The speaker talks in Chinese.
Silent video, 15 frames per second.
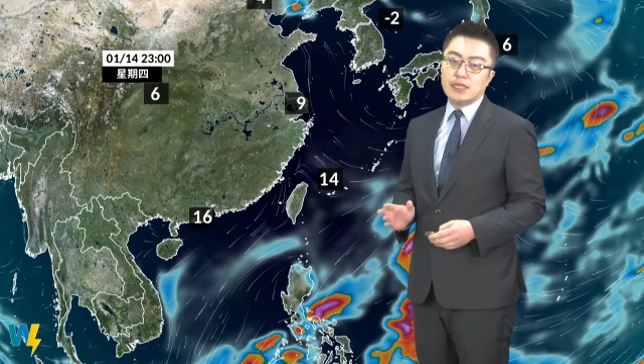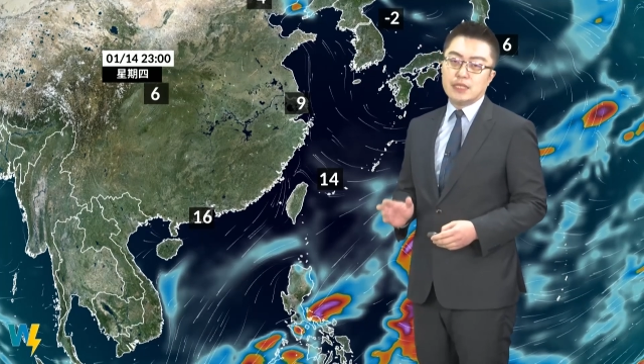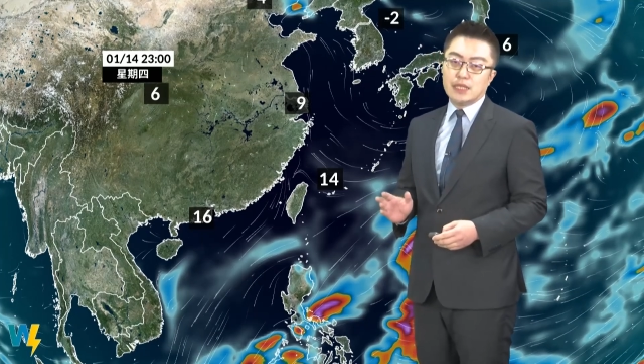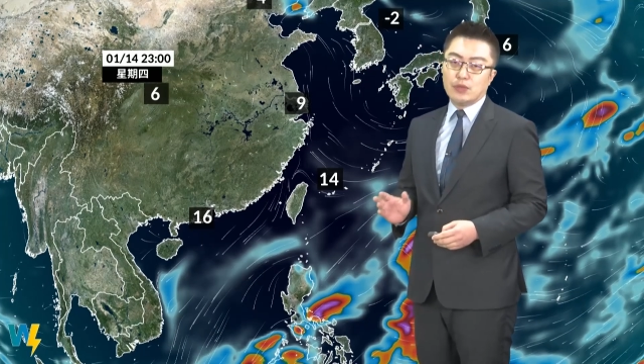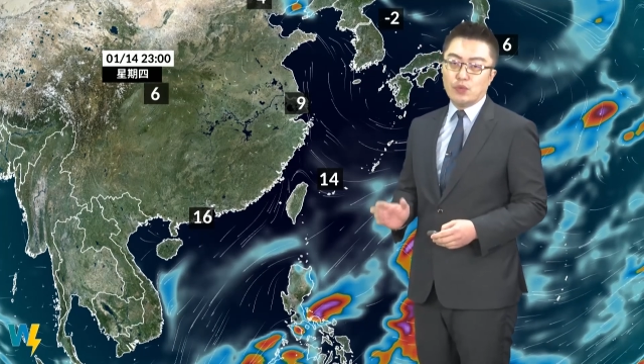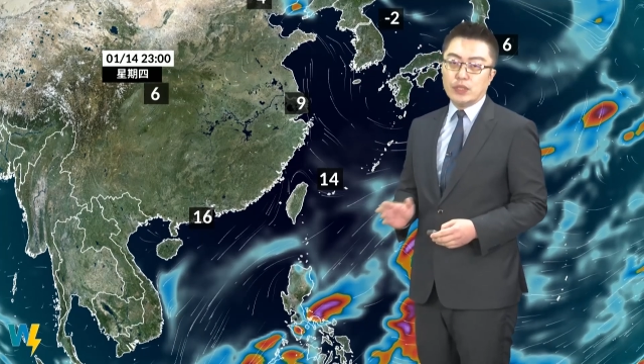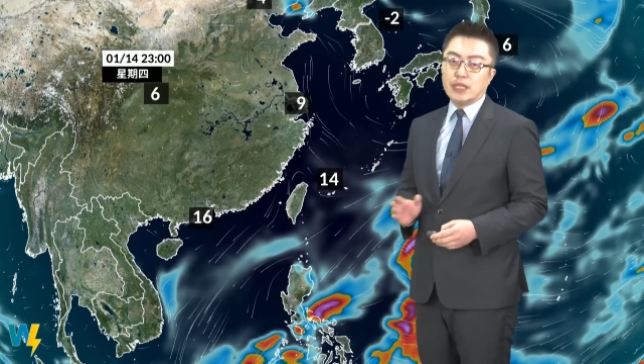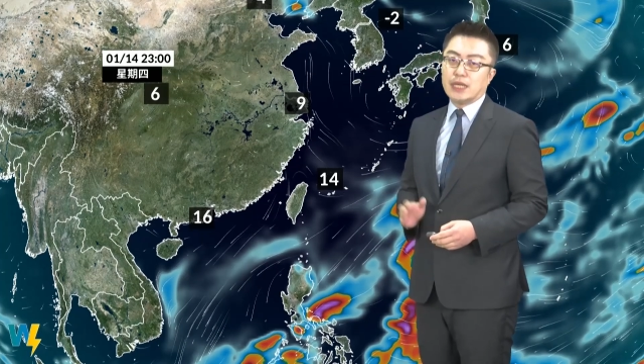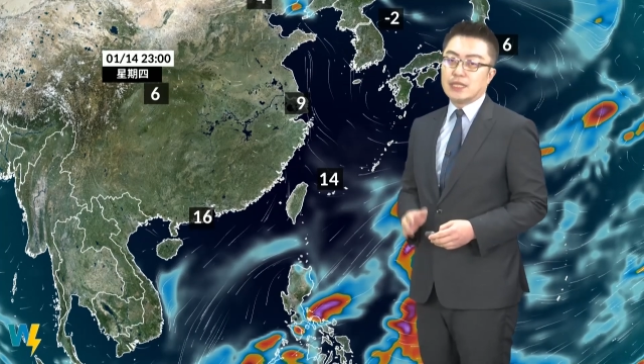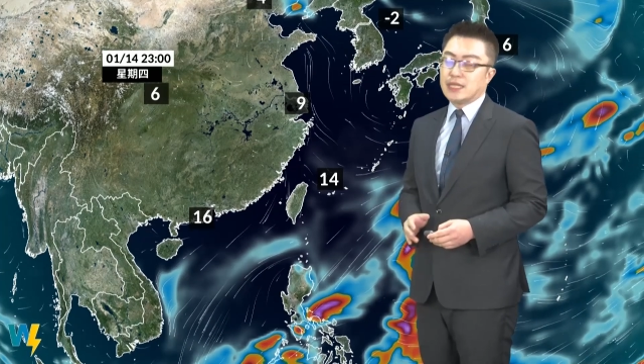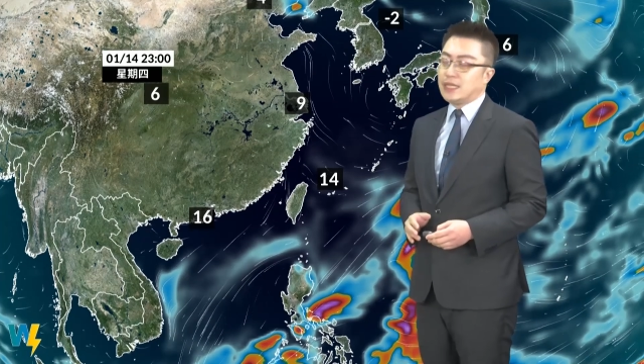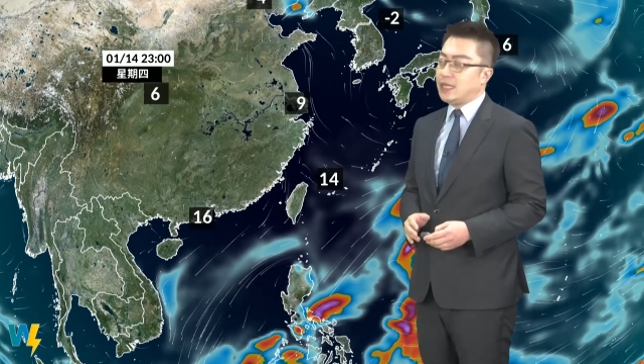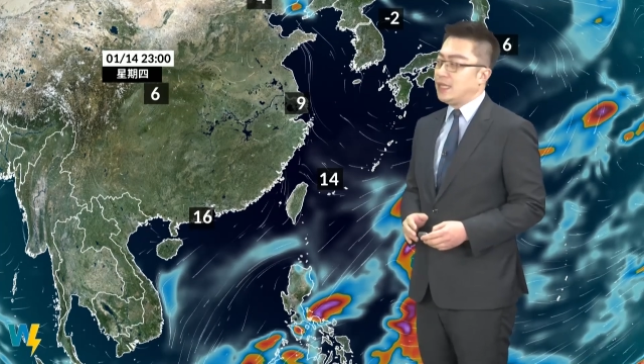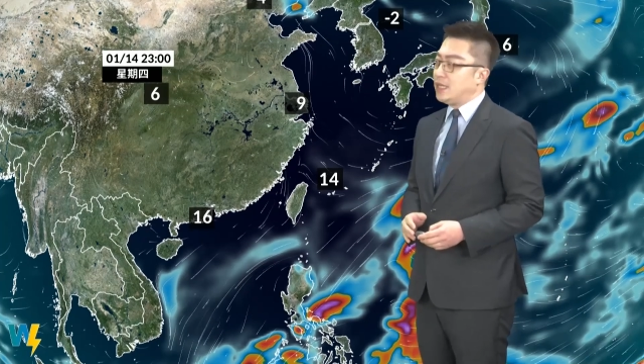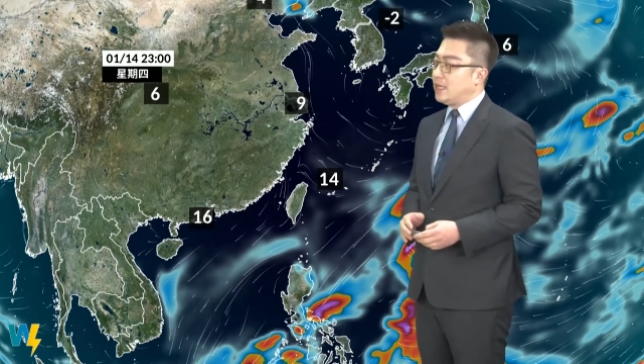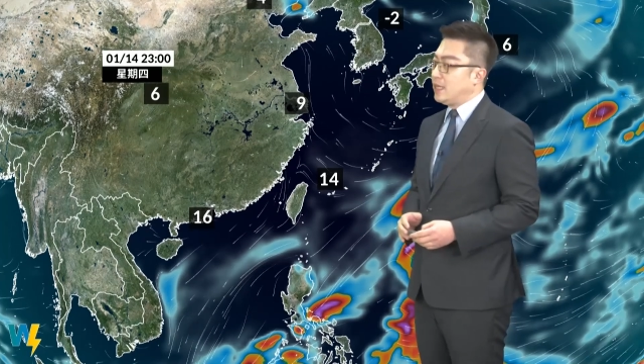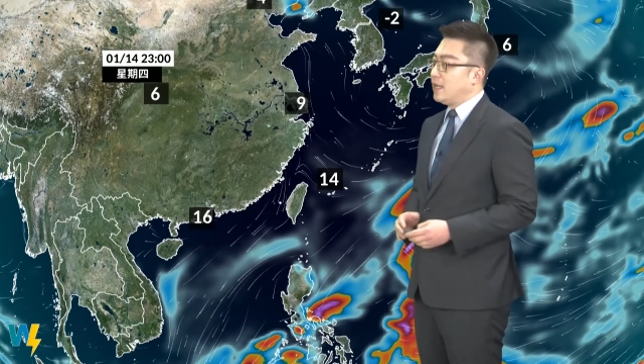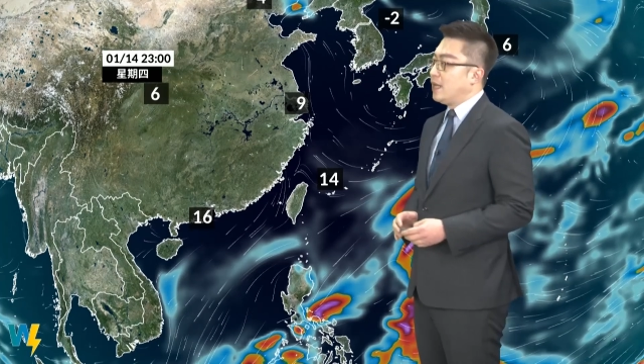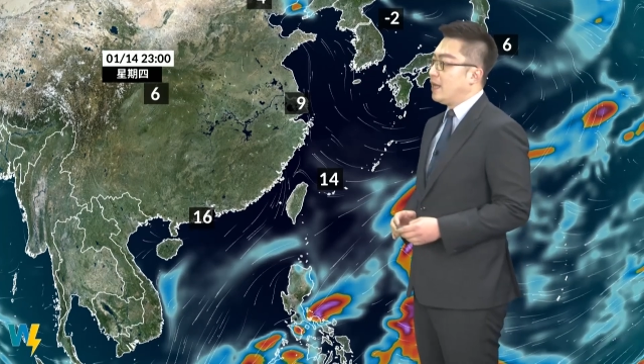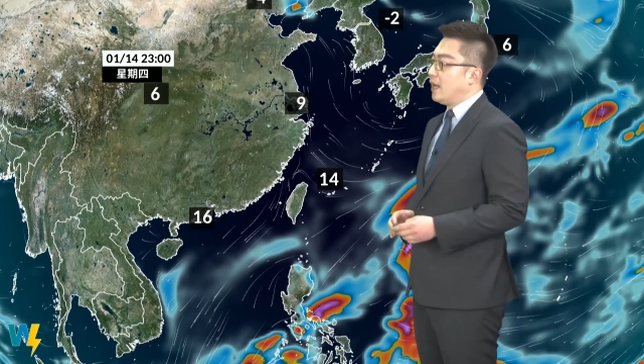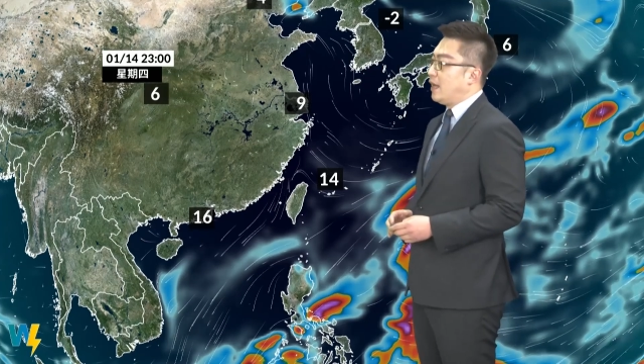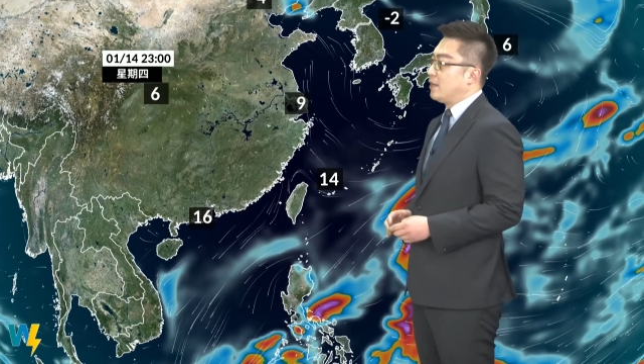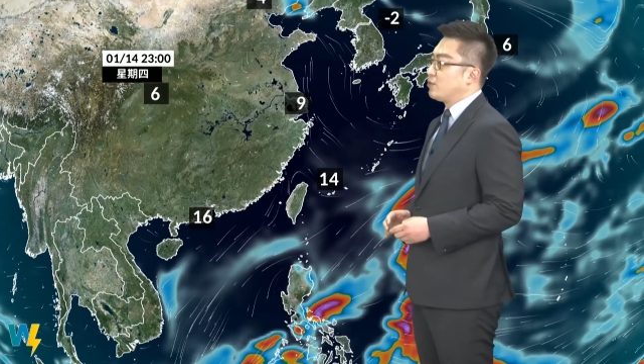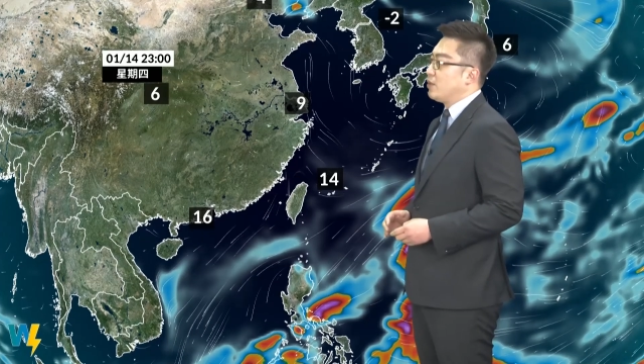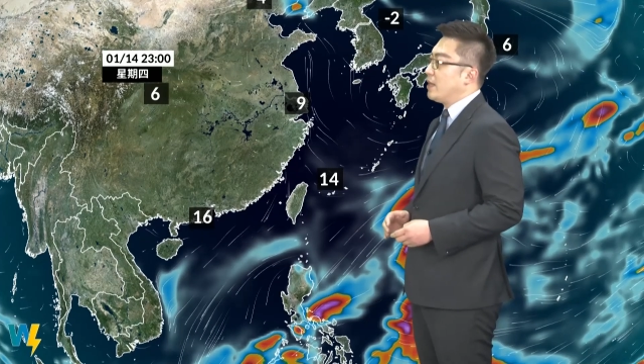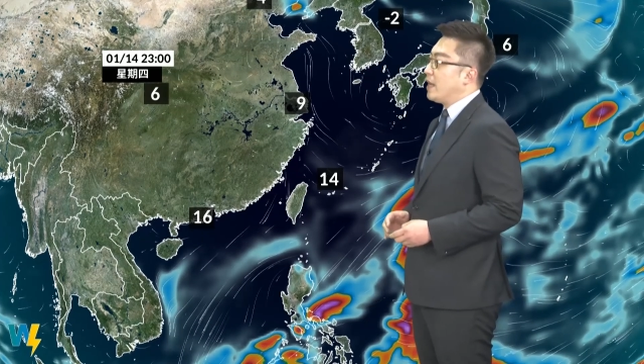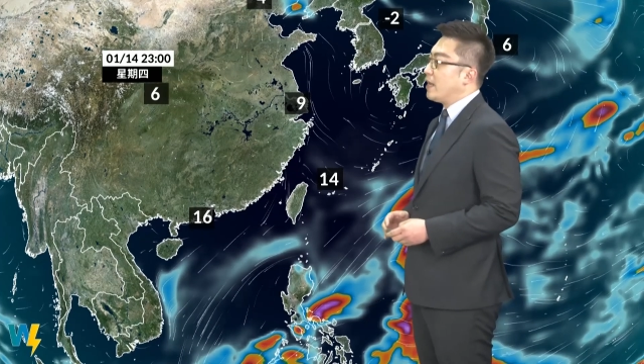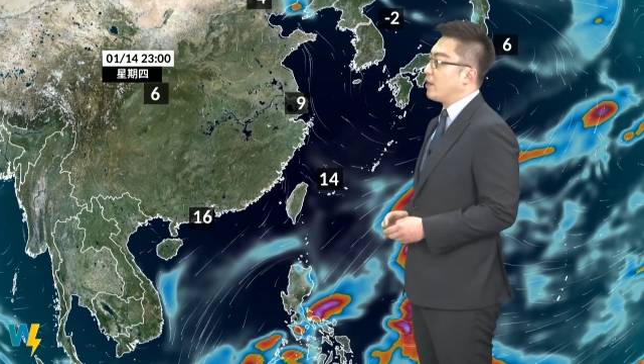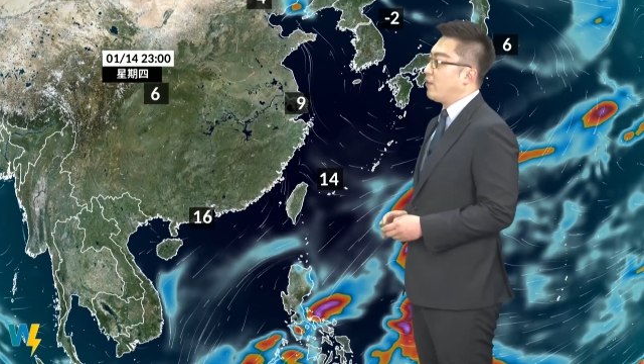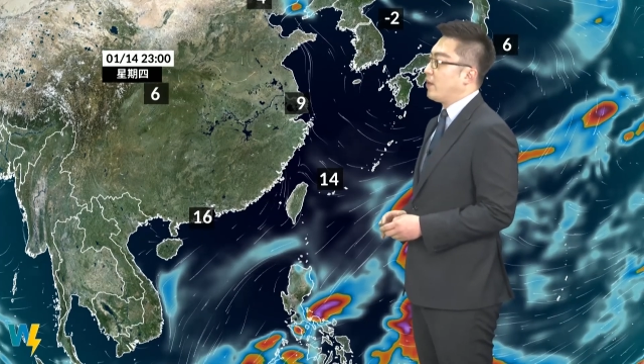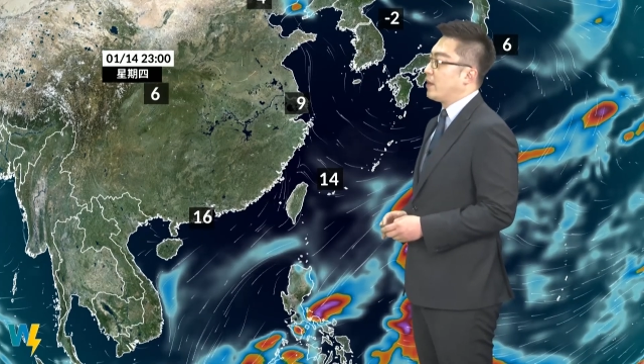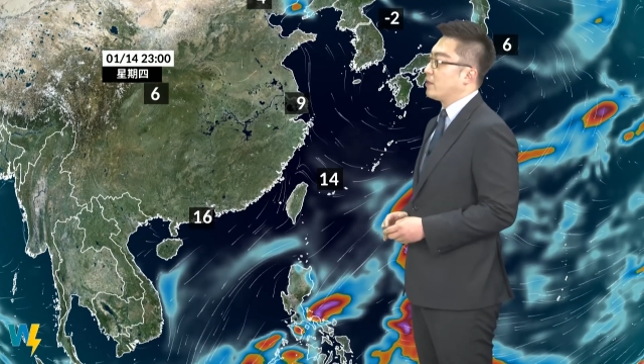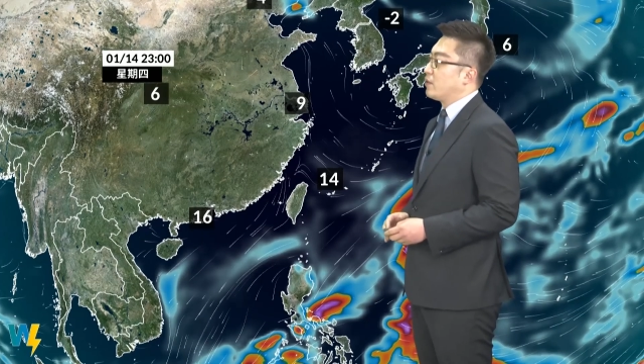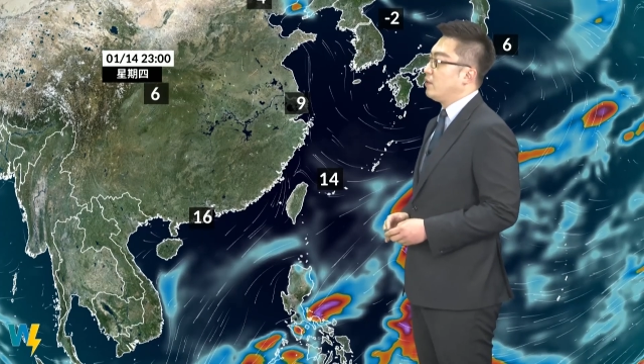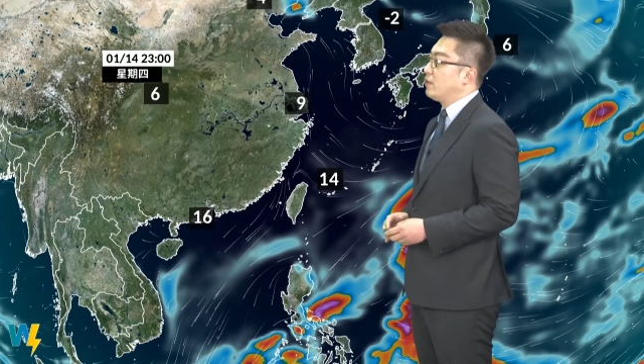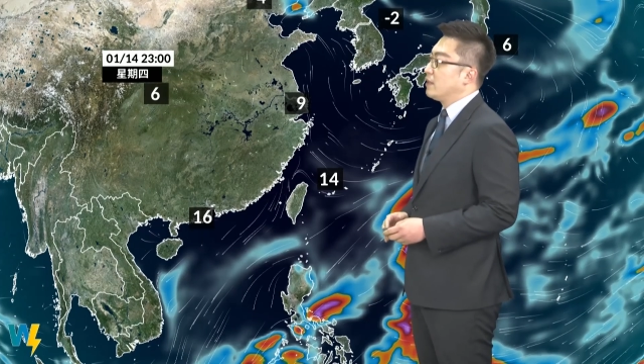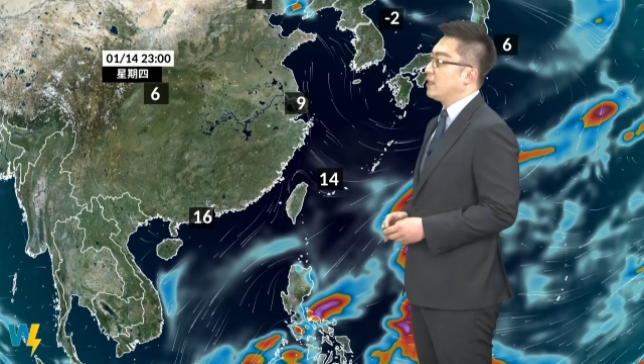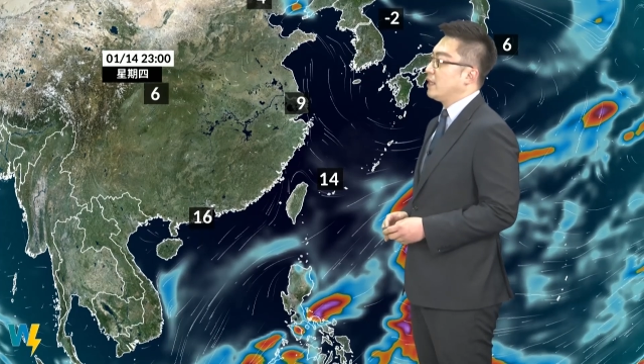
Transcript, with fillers: 真稳定嘅这天气啊，所以咱来看来讲，